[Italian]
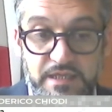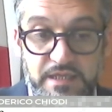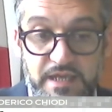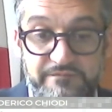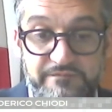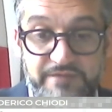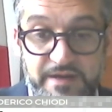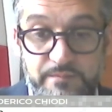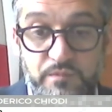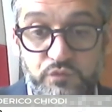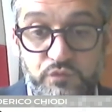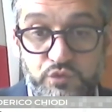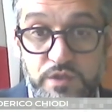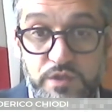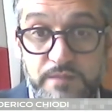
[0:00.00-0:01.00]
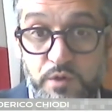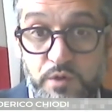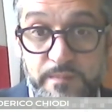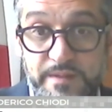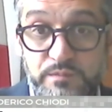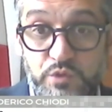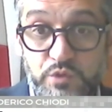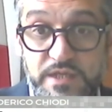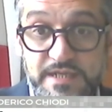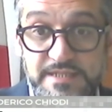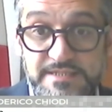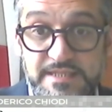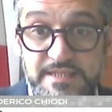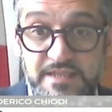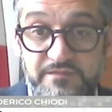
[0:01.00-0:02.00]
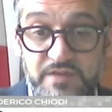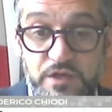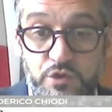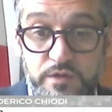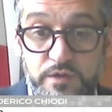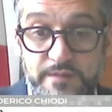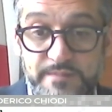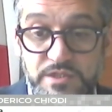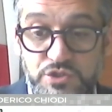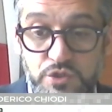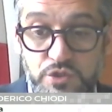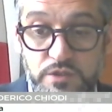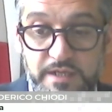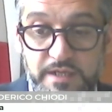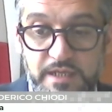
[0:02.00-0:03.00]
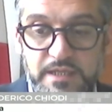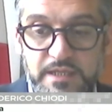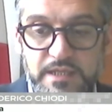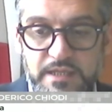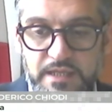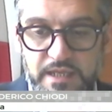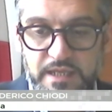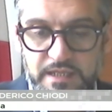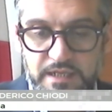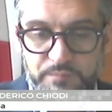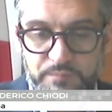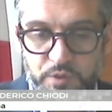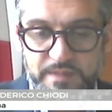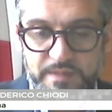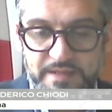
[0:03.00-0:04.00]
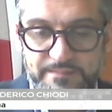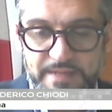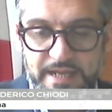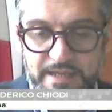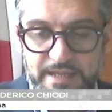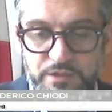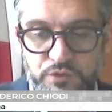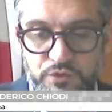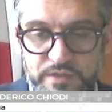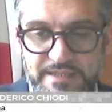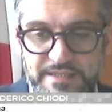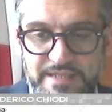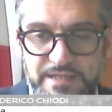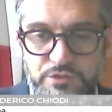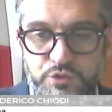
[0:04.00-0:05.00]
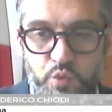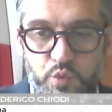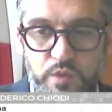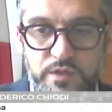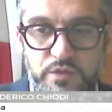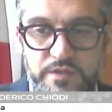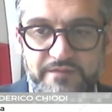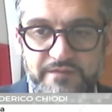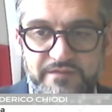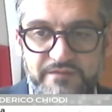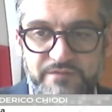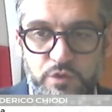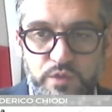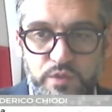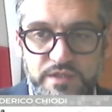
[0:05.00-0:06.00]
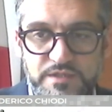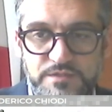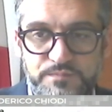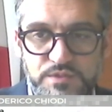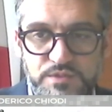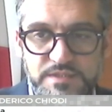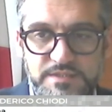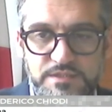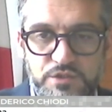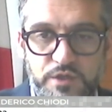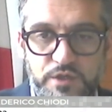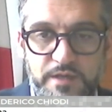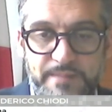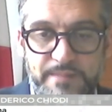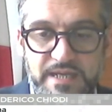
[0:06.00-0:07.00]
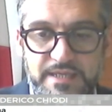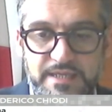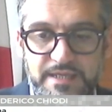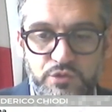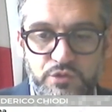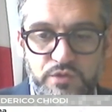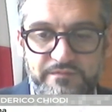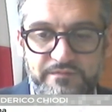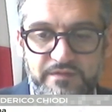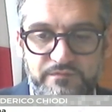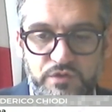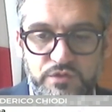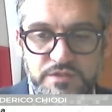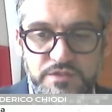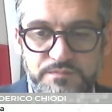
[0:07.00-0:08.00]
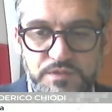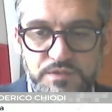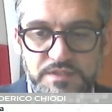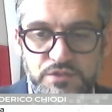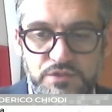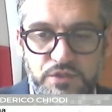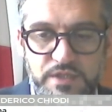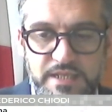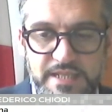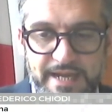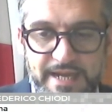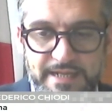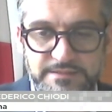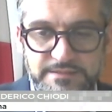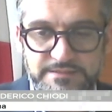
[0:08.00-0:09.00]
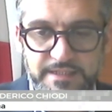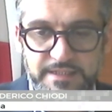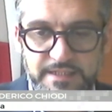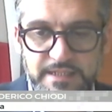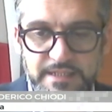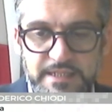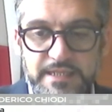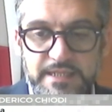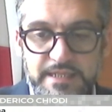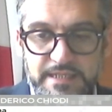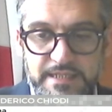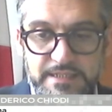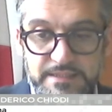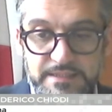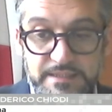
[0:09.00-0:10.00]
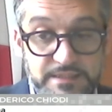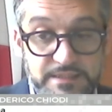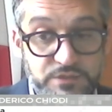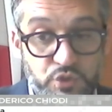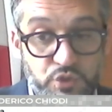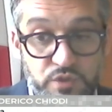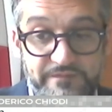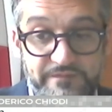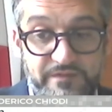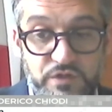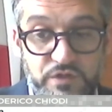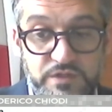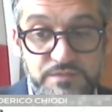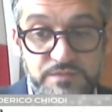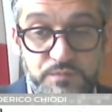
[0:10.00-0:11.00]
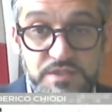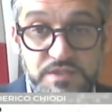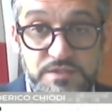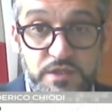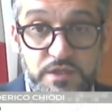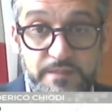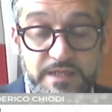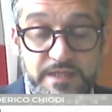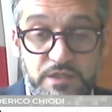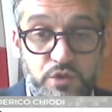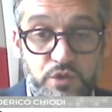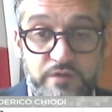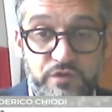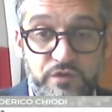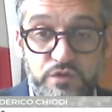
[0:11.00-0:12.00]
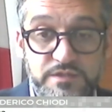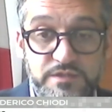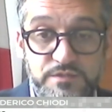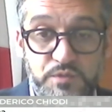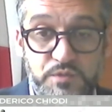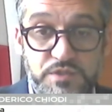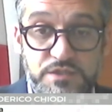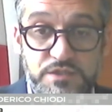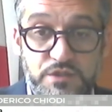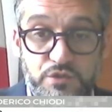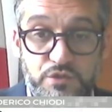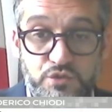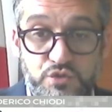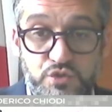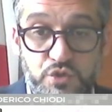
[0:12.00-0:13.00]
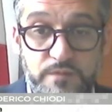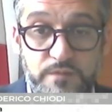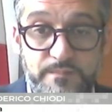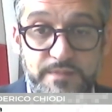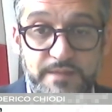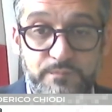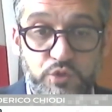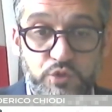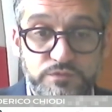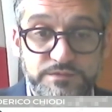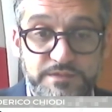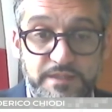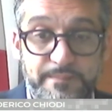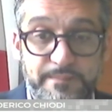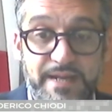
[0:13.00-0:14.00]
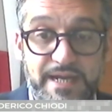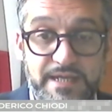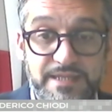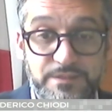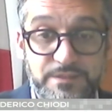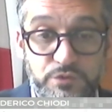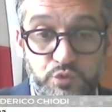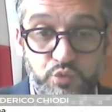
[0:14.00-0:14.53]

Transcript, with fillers: avremmo avuto dei problemi organizzativi ancora maggiori. Il problema non è tanto quello che aveva lui a disposizione, ma che non avevano a disposizione gli altri eh, non l'avevano a disposizione perché non l'avevano a disposizione non solo in Piemonte ma in